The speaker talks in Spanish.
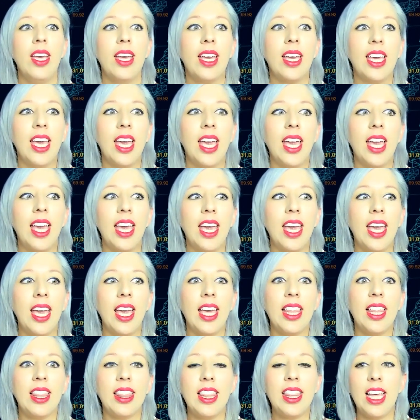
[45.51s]

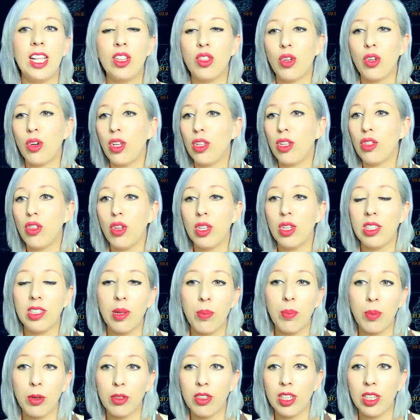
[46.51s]
que dentro de todo este
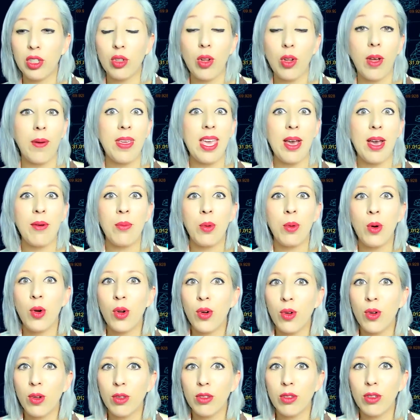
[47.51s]
proceso había
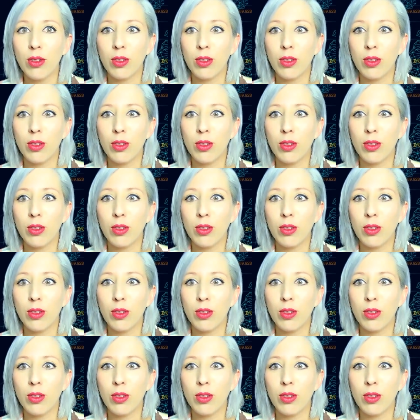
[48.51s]
bonos,